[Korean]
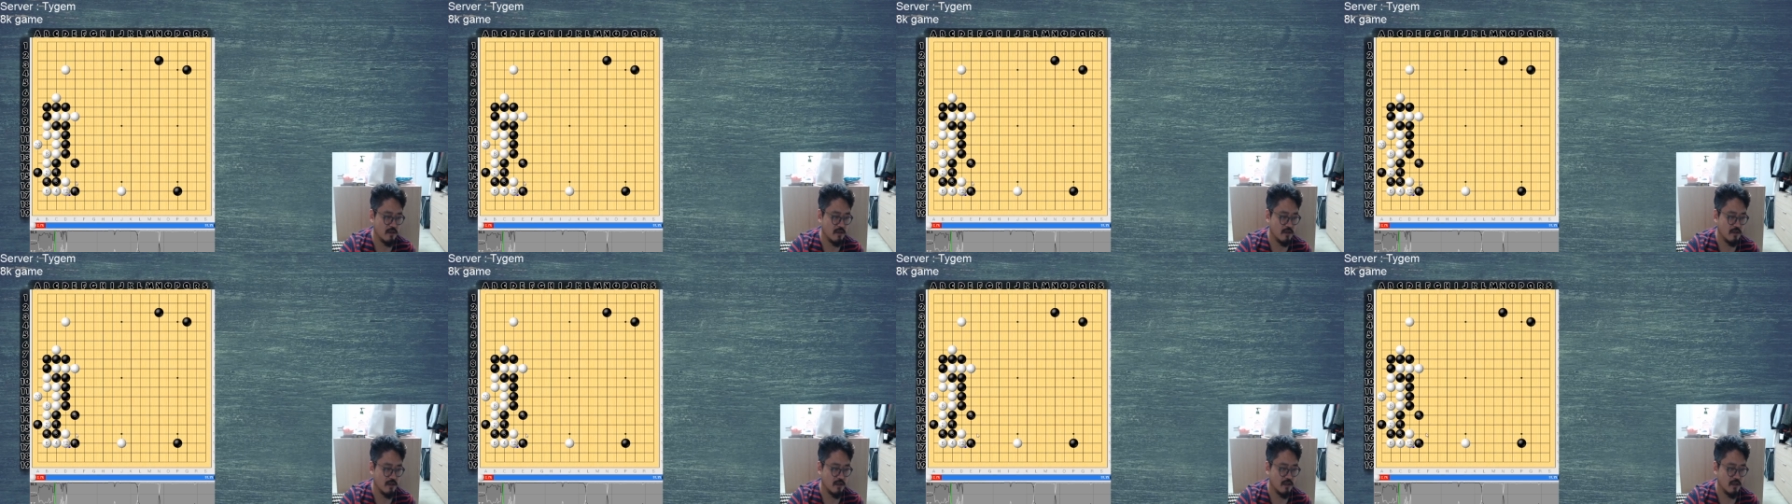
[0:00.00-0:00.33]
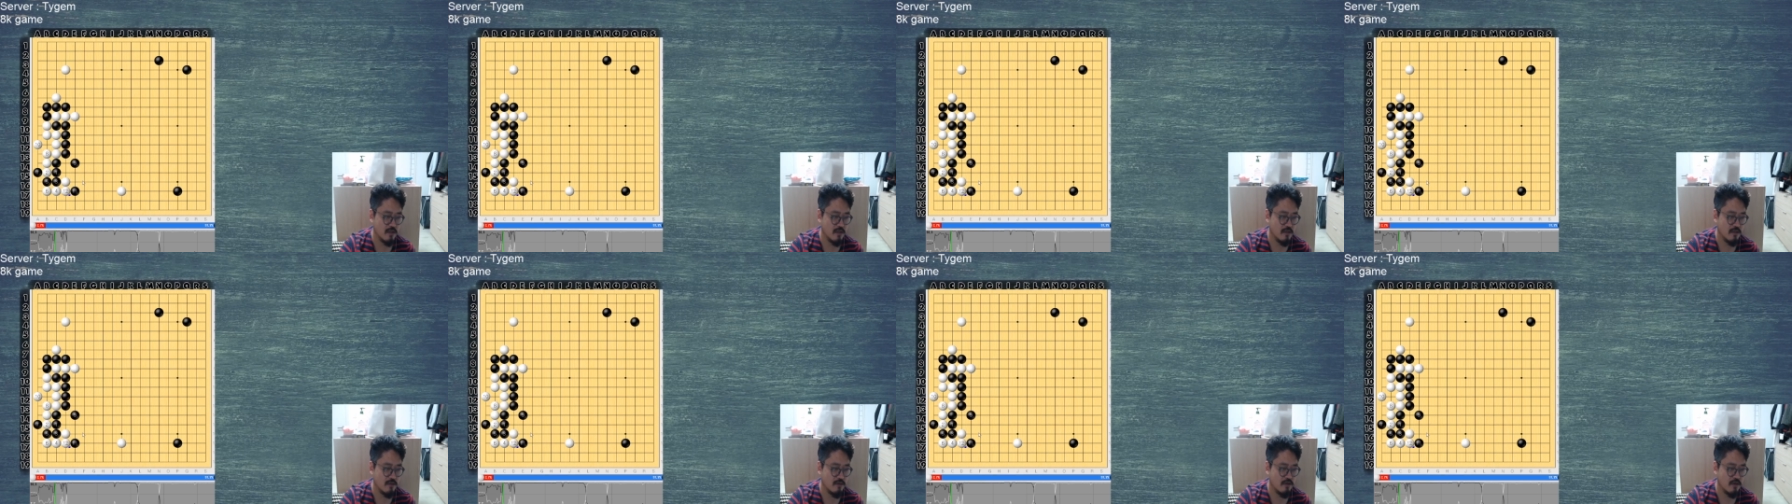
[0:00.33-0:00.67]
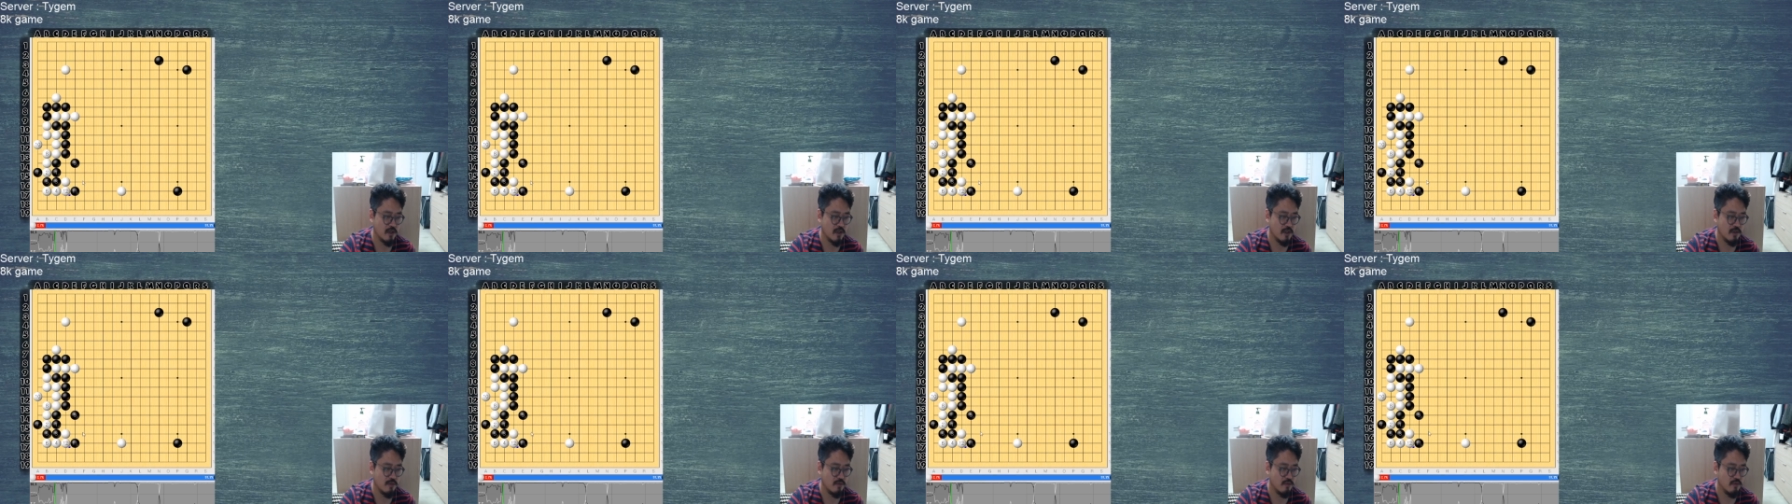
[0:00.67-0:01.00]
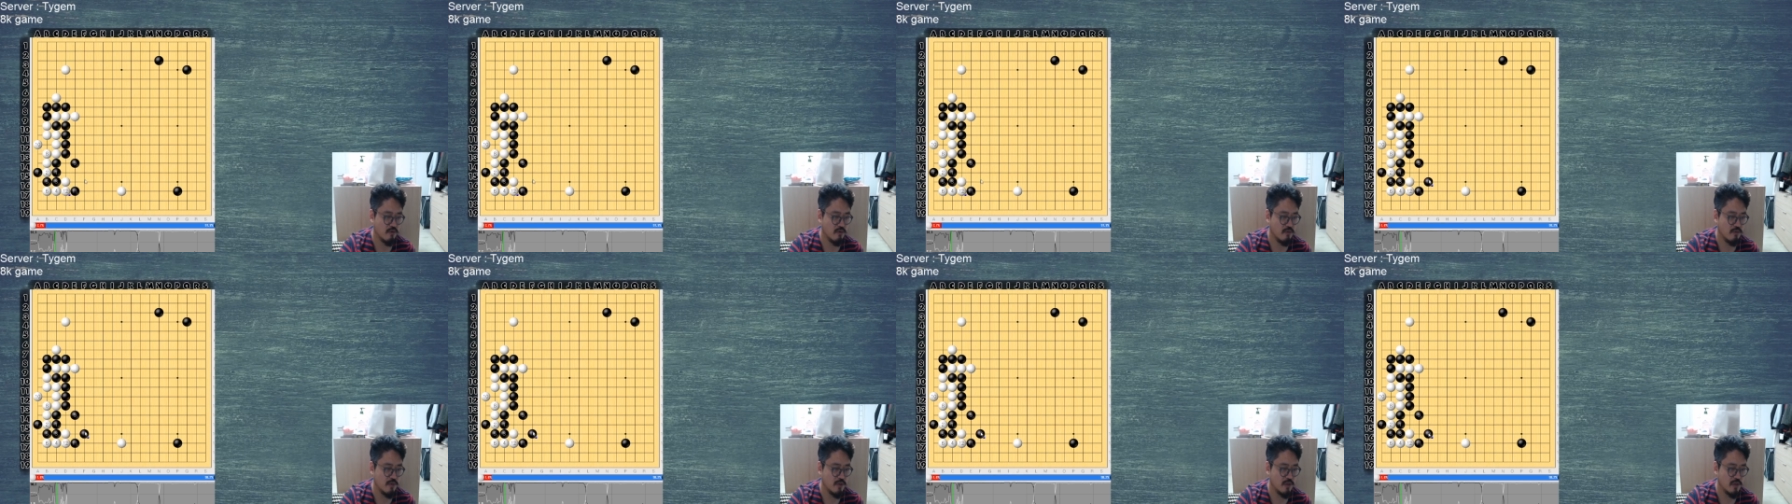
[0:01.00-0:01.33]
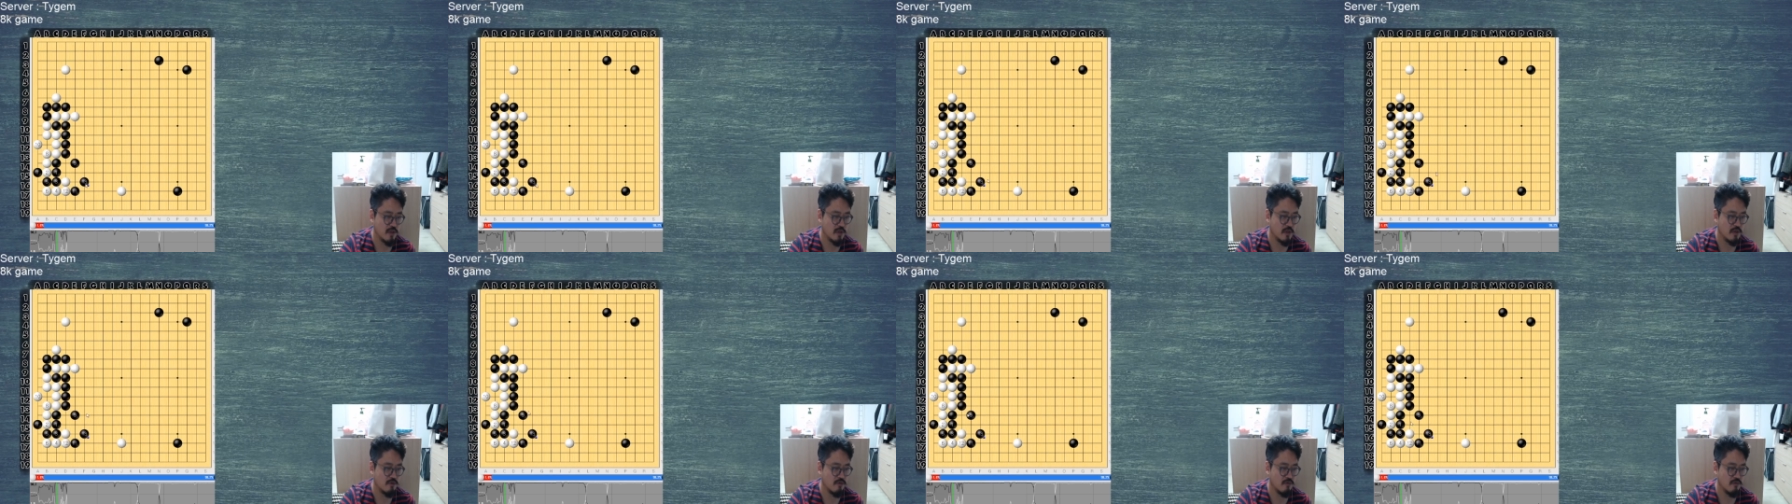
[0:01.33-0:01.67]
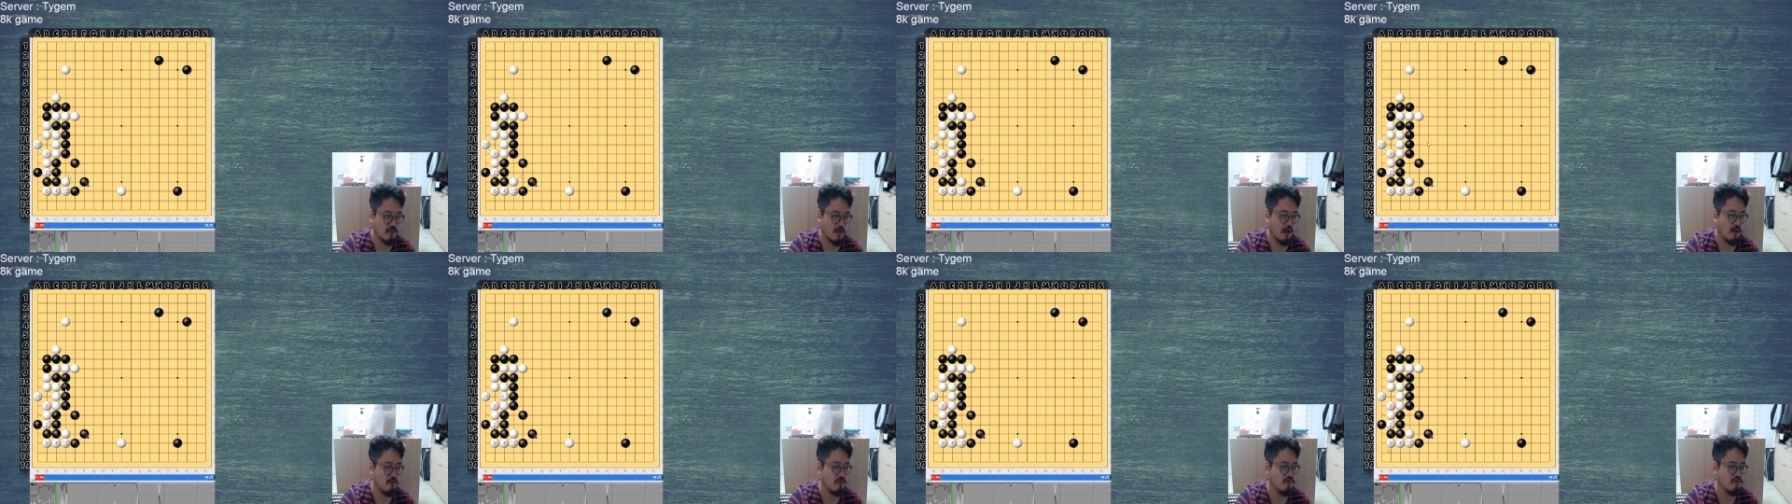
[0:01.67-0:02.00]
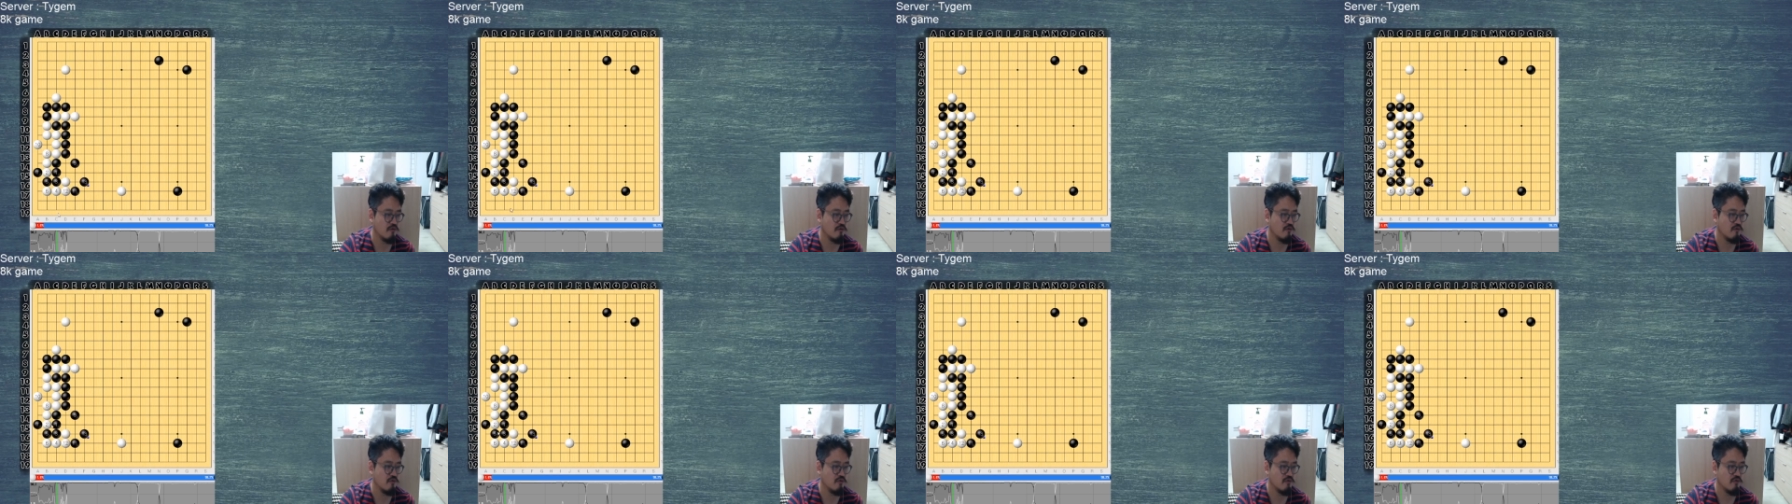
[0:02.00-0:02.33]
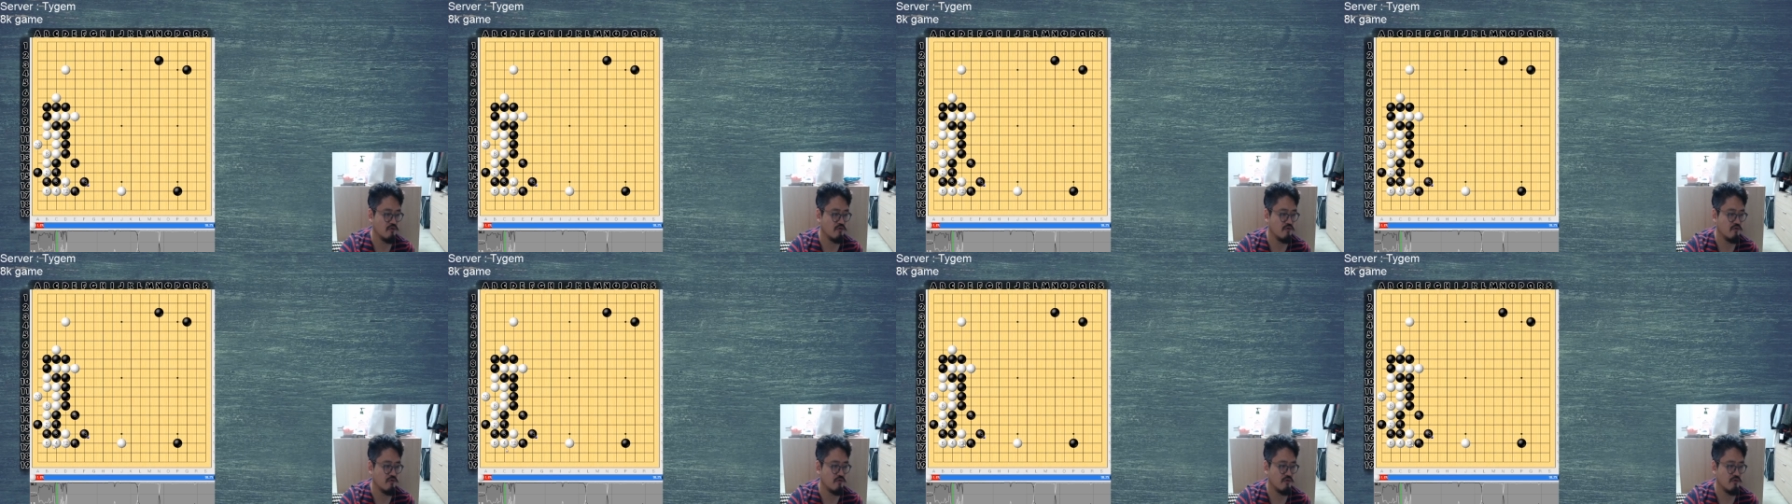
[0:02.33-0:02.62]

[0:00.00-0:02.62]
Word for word: 예, 들여다보고 뭐 이렇게 도, 아우